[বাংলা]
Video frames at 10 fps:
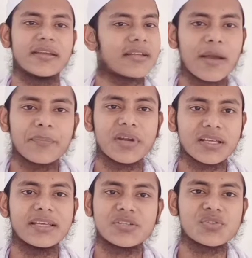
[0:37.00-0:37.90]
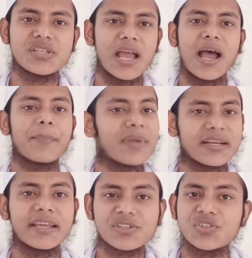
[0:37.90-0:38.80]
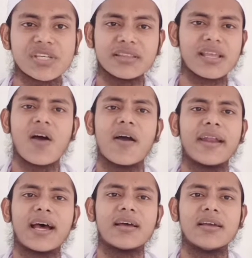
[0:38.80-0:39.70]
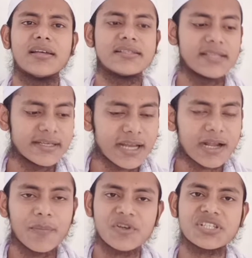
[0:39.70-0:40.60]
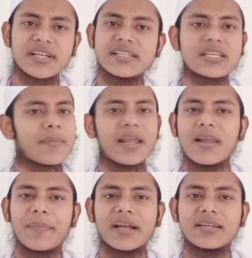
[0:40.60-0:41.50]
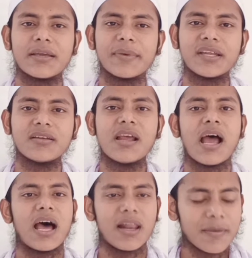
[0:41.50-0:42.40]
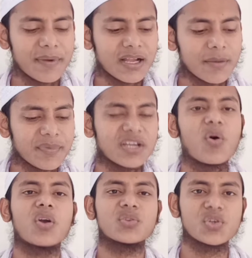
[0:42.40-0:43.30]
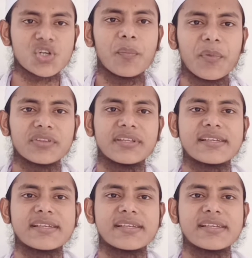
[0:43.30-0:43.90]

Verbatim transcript: এটা আপনাকে একটু আপনার কি একটু চিন্তা হয় না যে টাকা পয়সার হিসাব আল্লাহ নেবেন আল্লাহ পাক আপনাকে অর্থ সম্পদ